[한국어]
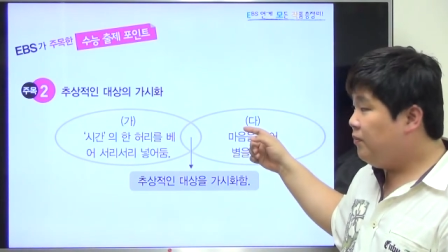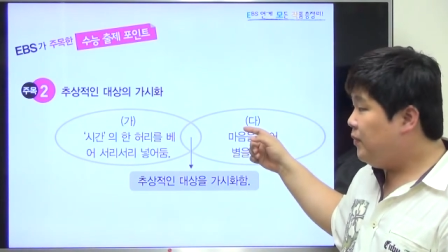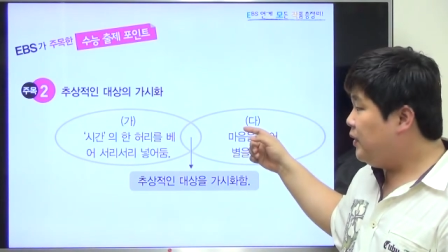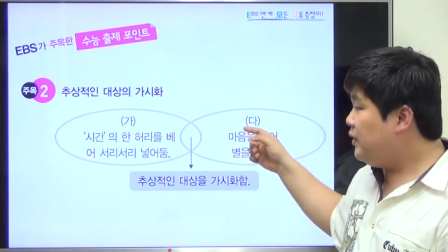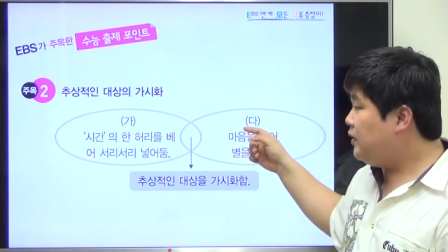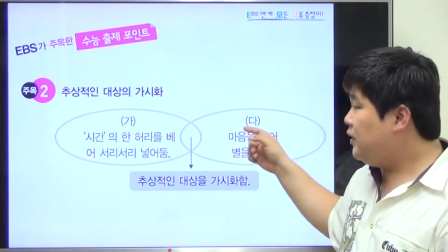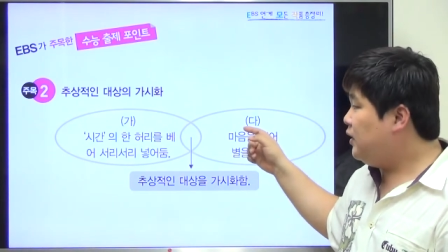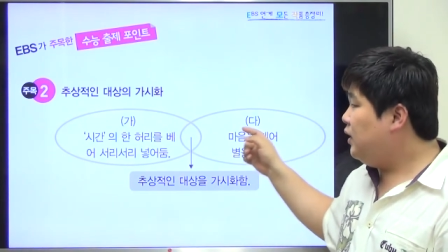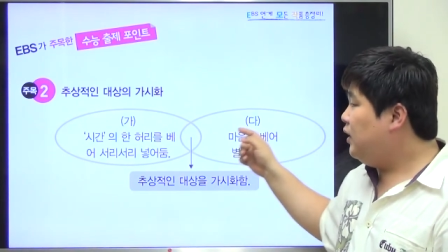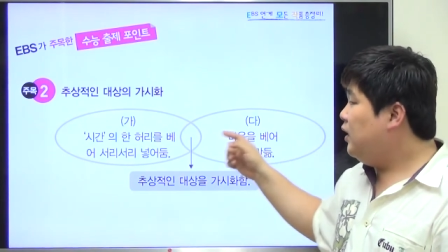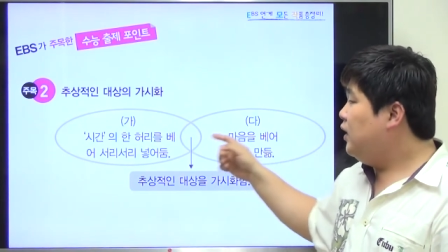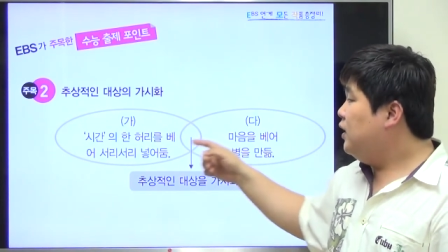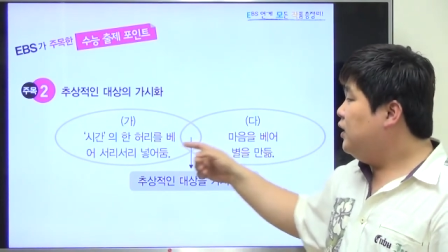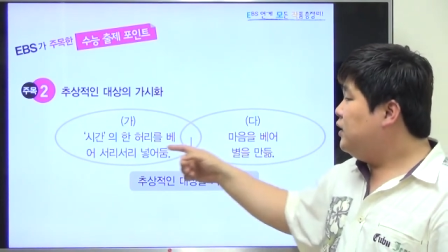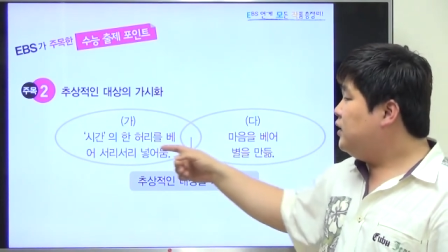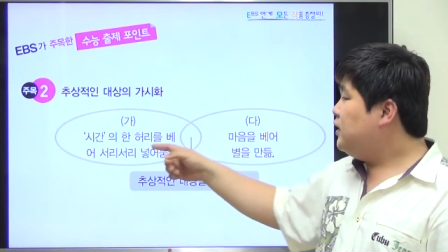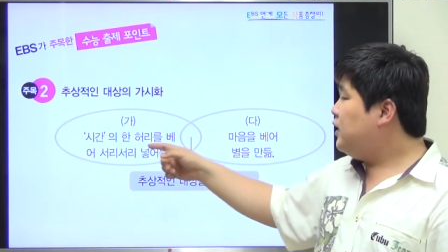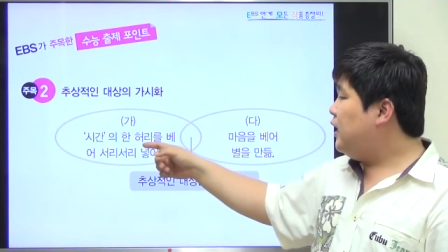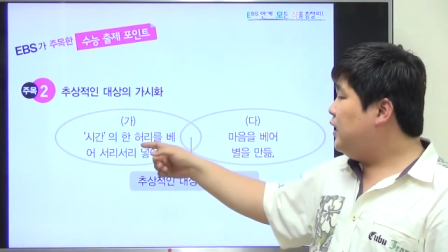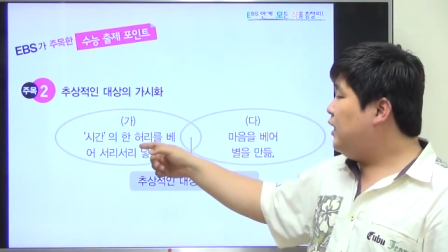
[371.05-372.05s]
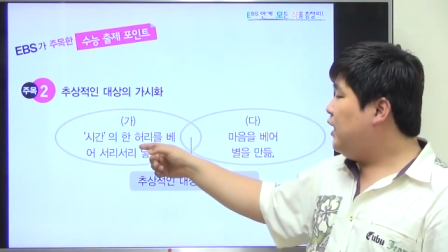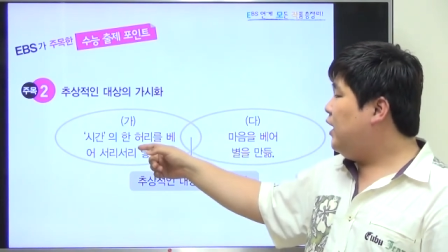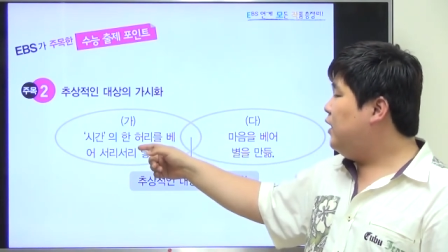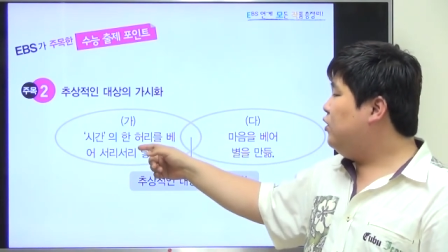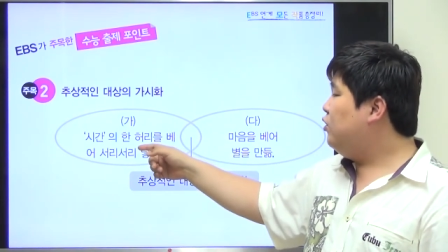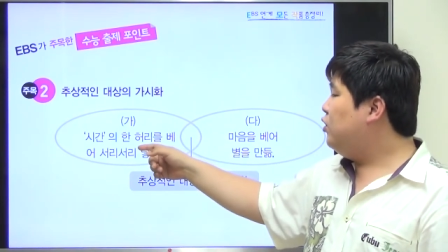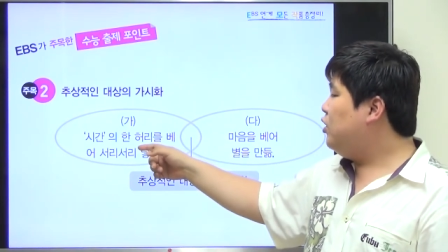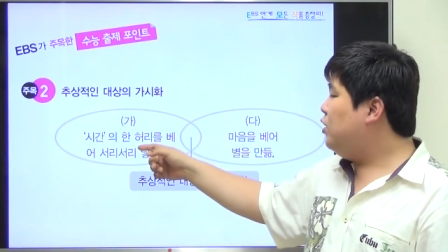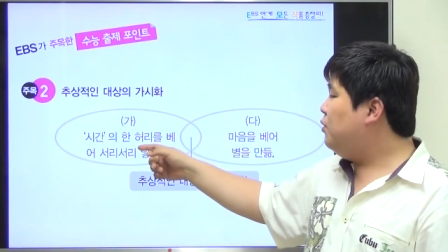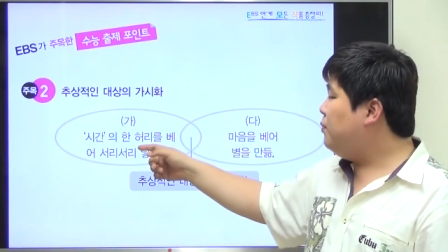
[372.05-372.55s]
마치 시간의
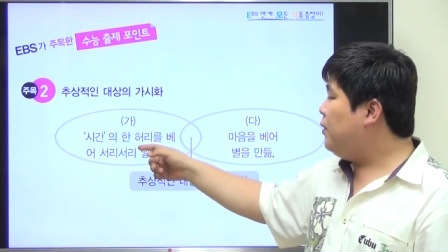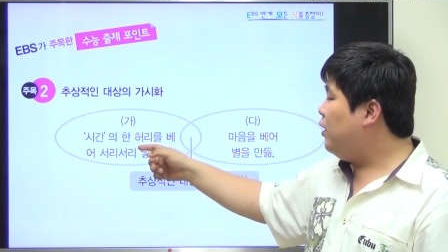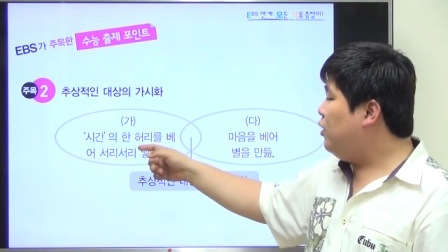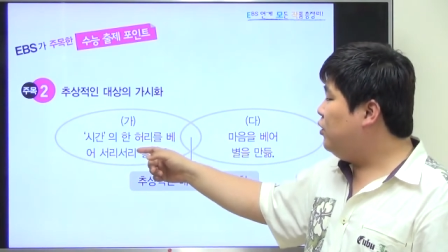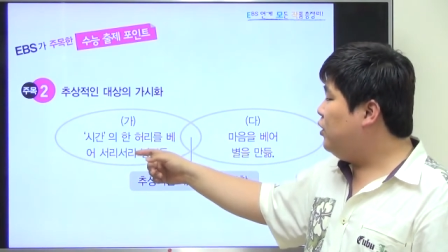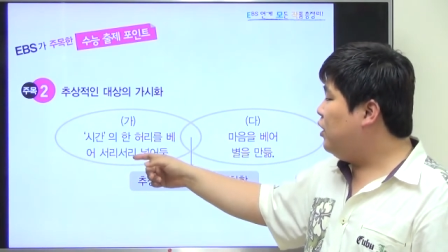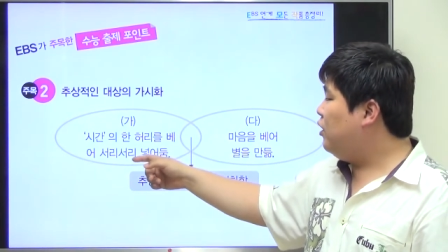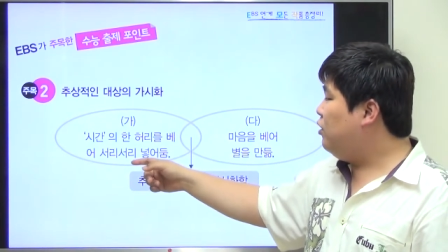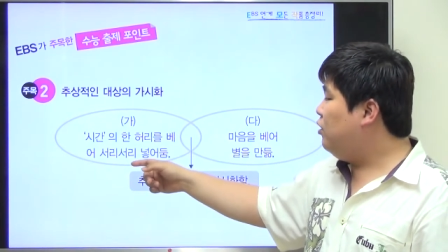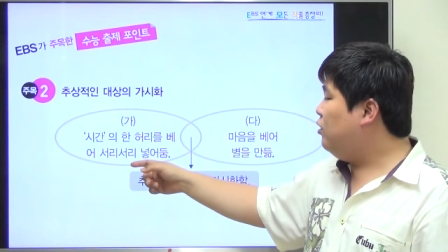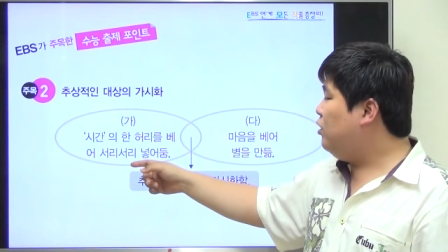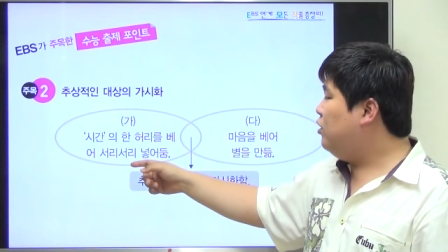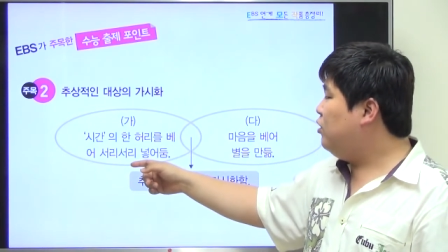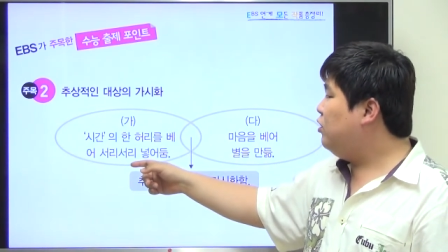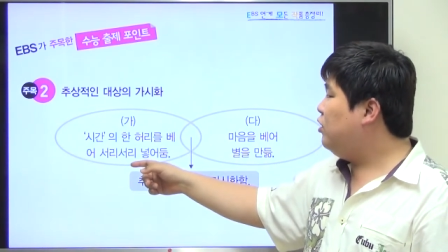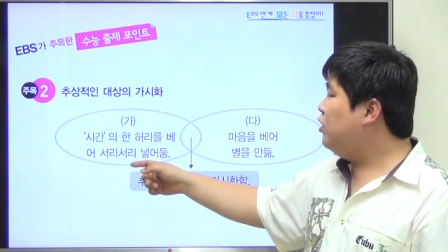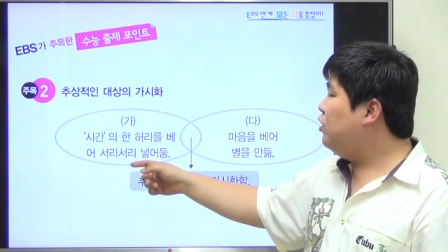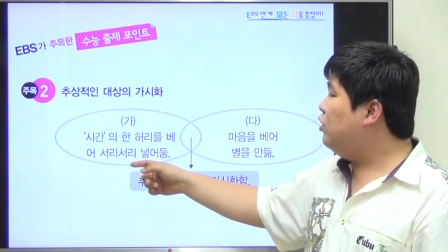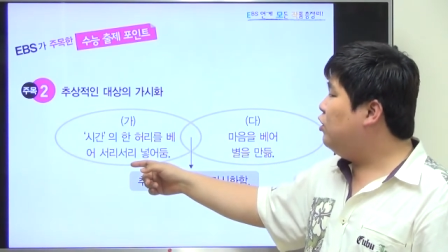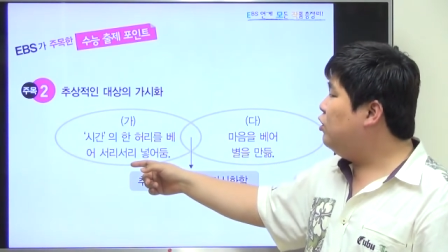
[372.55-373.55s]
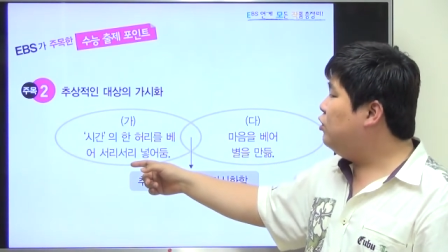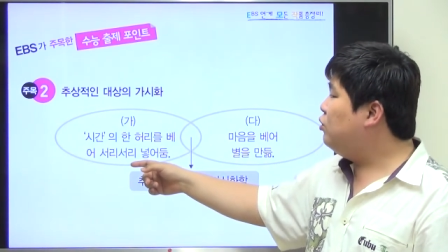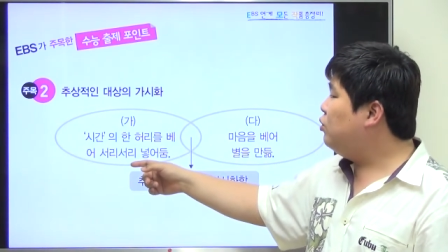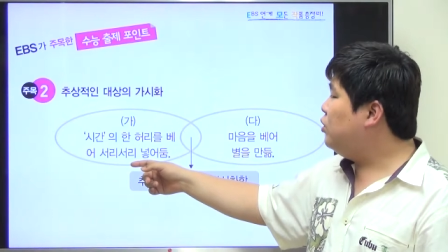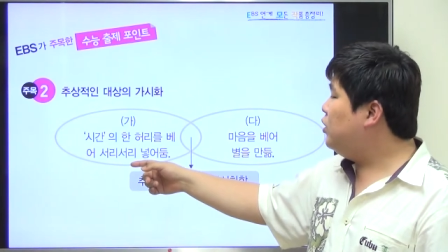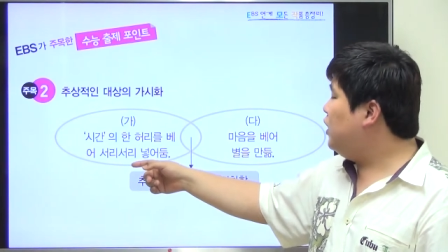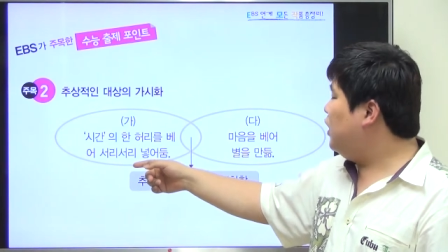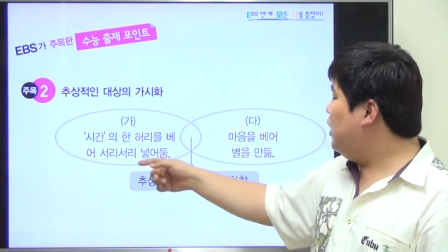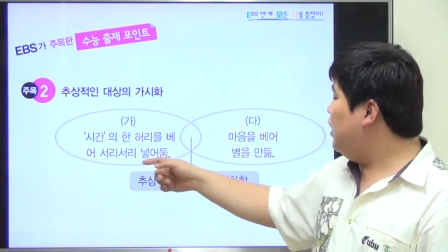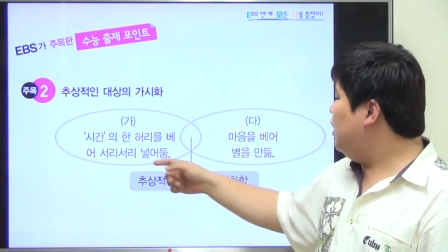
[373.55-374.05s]
한너를 베어내 서리서리
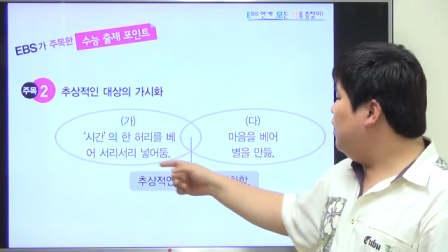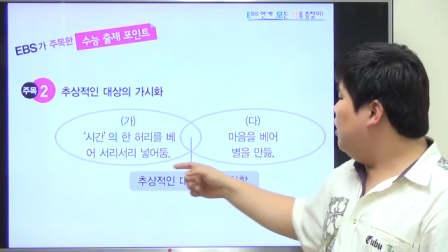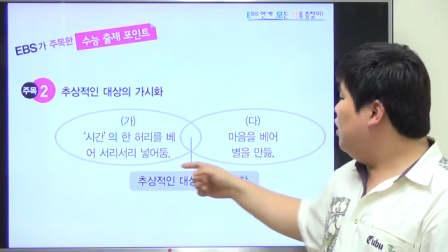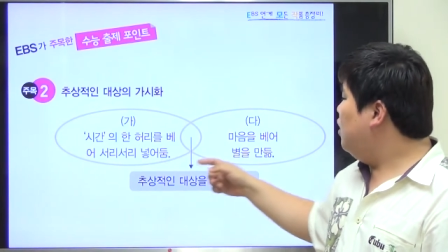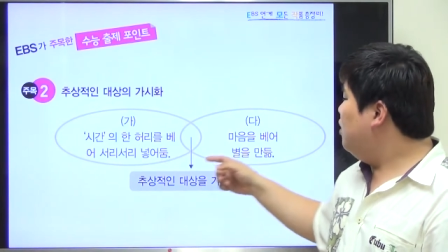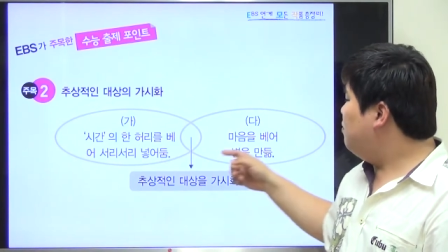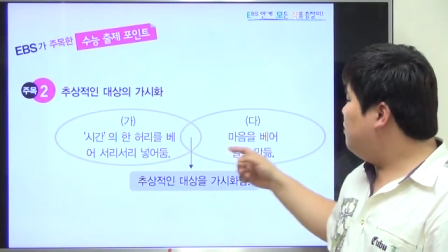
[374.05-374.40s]
넣어뒀다.